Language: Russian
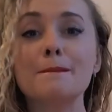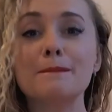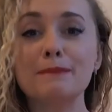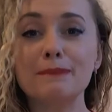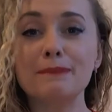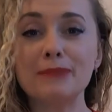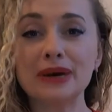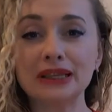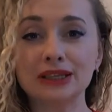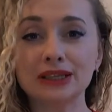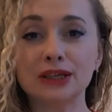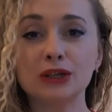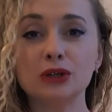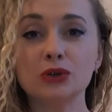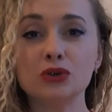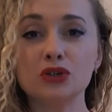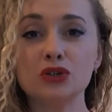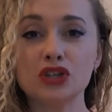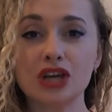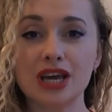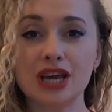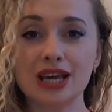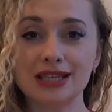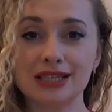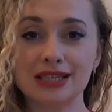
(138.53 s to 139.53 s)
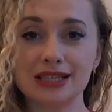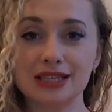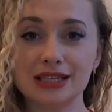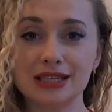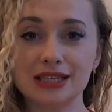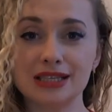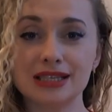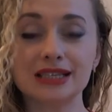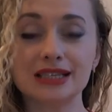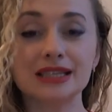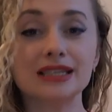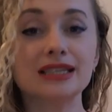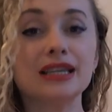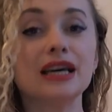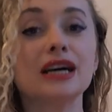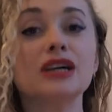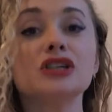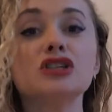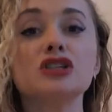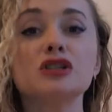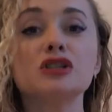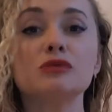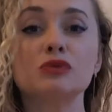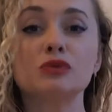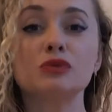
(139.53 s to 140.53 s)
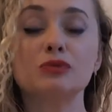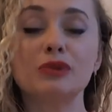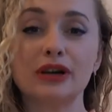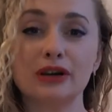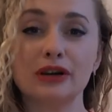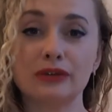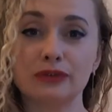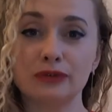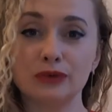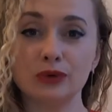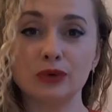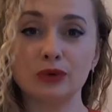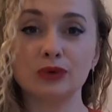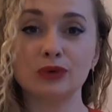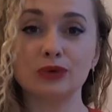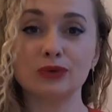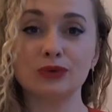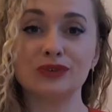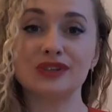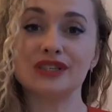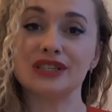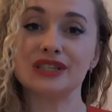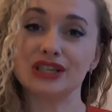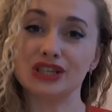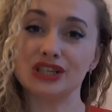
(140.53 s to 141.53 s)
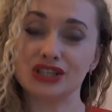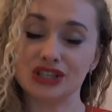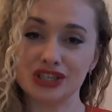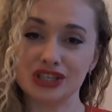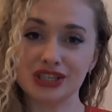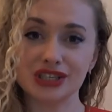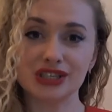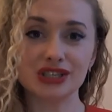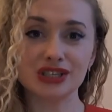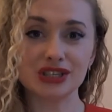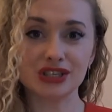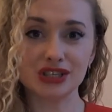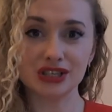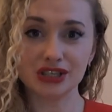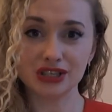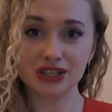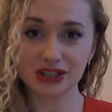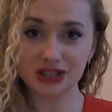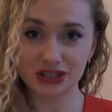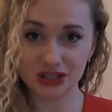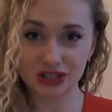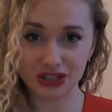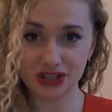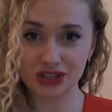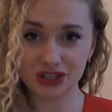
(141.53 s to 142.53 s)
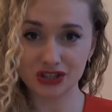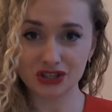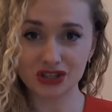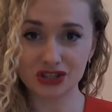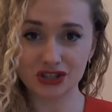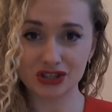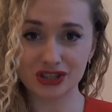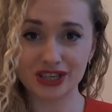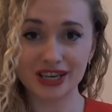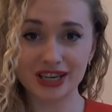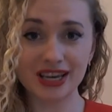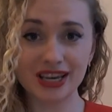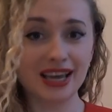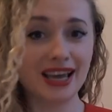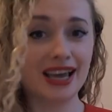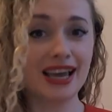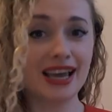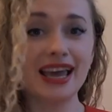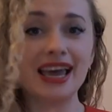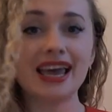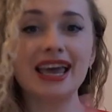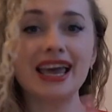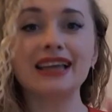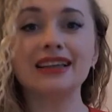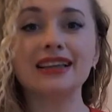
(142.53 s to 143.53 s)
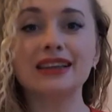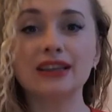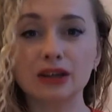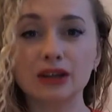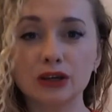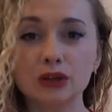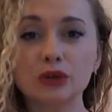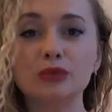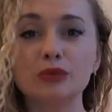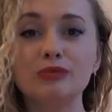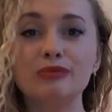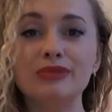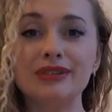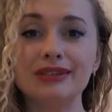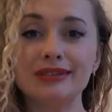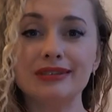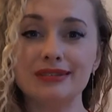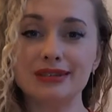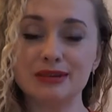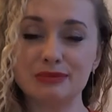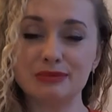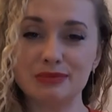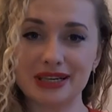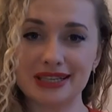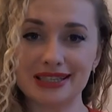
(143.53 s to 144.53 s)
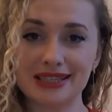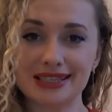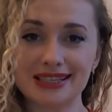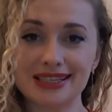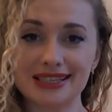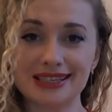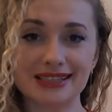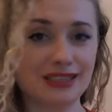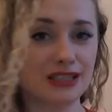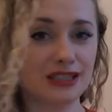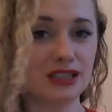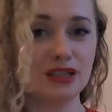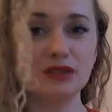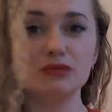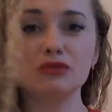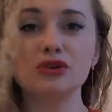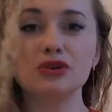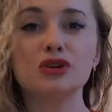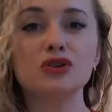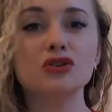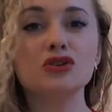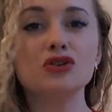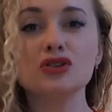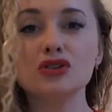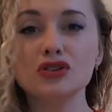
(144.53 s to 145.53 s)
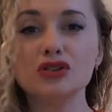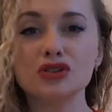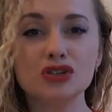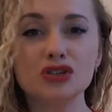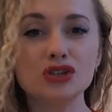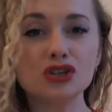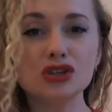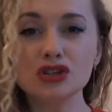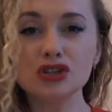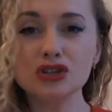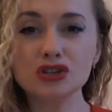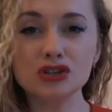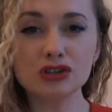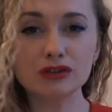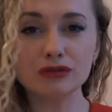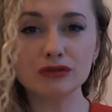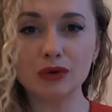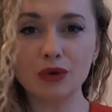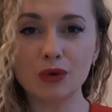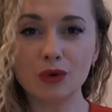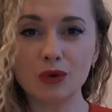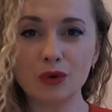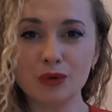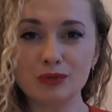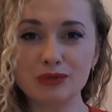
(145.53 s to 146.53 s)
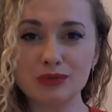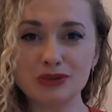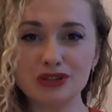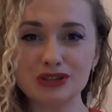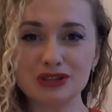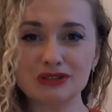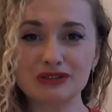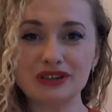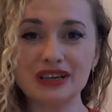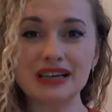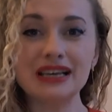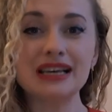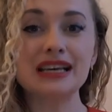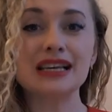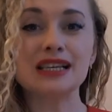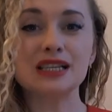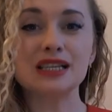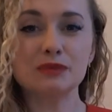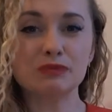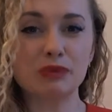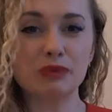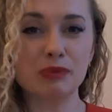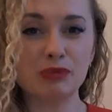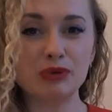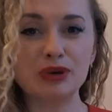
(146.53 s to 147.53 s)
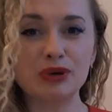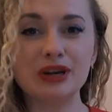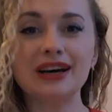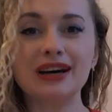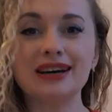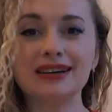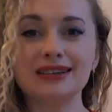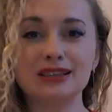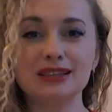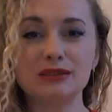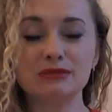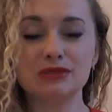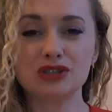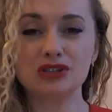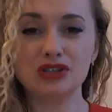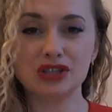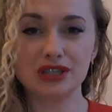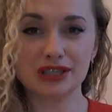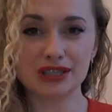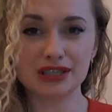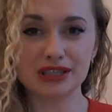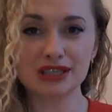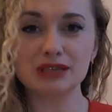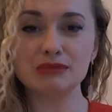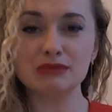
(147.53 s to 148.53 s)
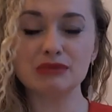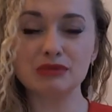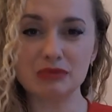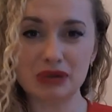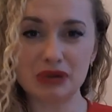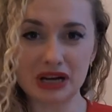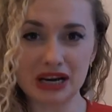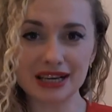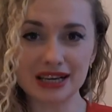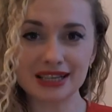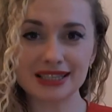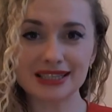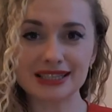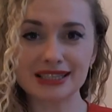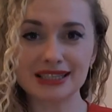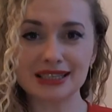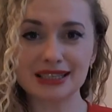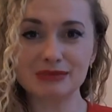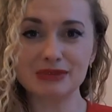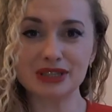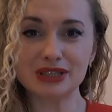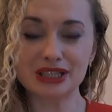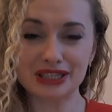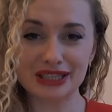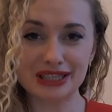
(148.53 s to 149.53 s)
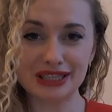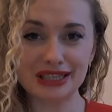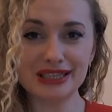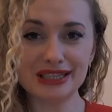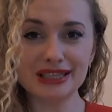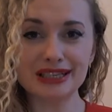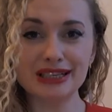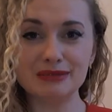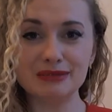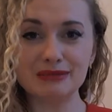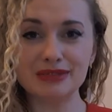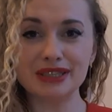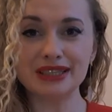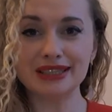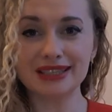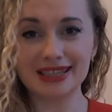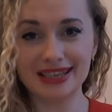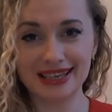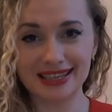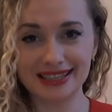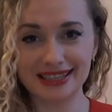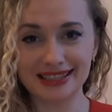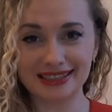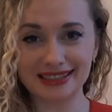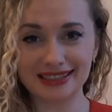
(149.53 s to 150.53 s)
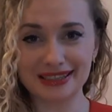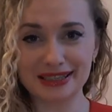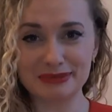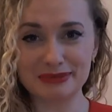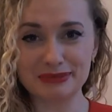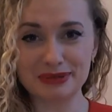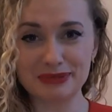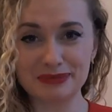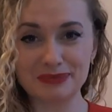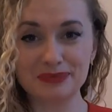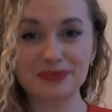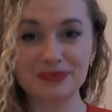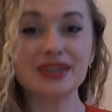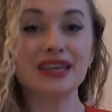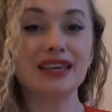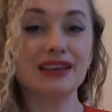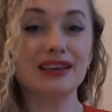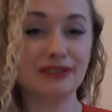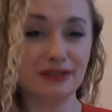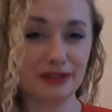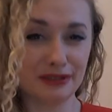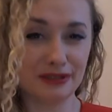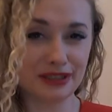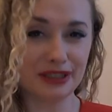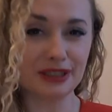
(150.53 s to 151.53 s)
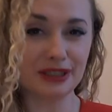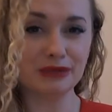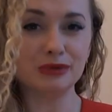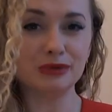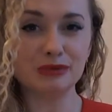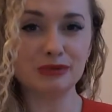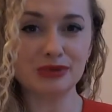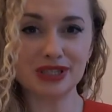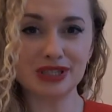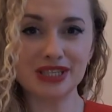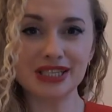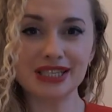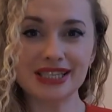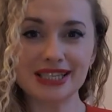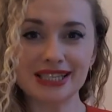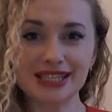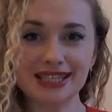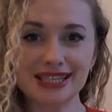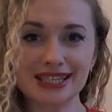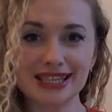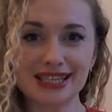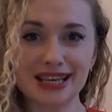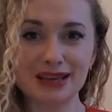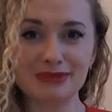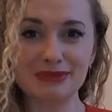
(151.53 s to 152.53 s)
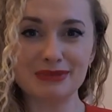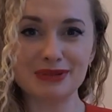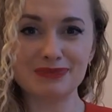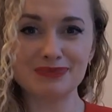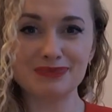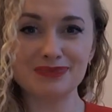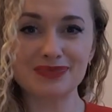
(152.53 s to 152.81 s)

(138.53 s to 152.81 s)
Подключайтесь к нашему марафону возрождения женщины». Это глубинный процесс, не имеющий ничего общего с популярными женскими практиками, книгами и тренингами. И вы в этом убедитесь сами.